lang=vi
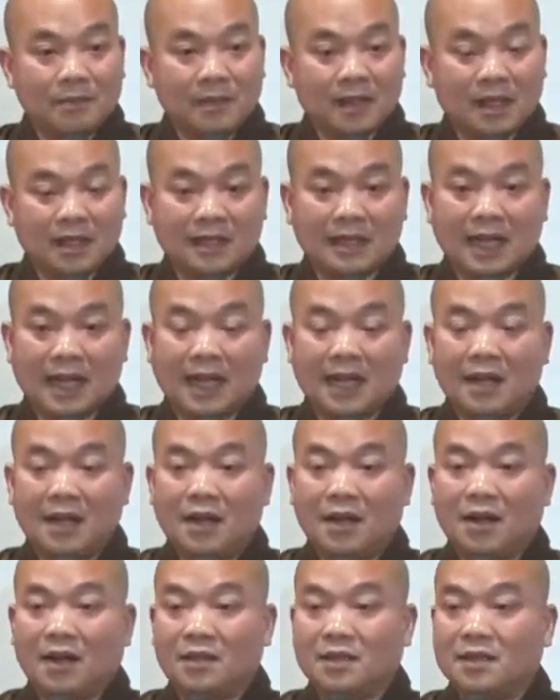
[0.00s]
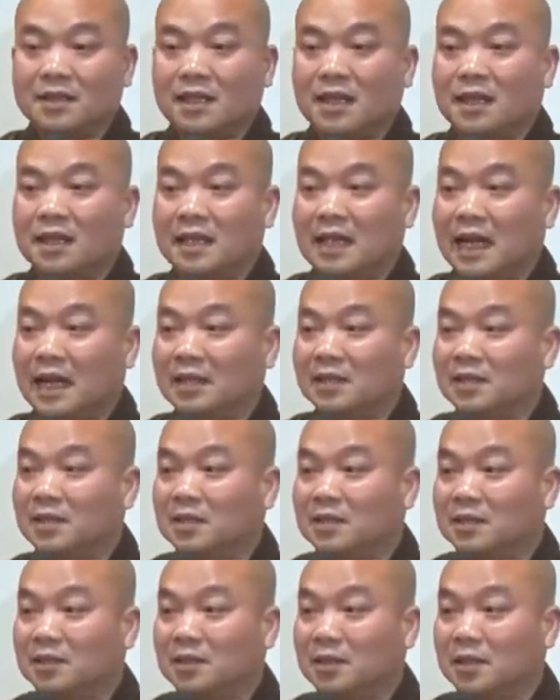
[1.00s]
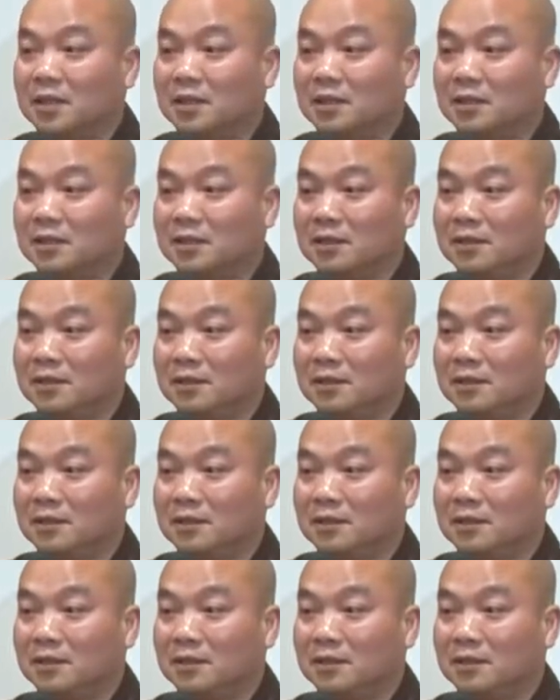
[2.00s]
thành ra họ trở thành nhà thơ tình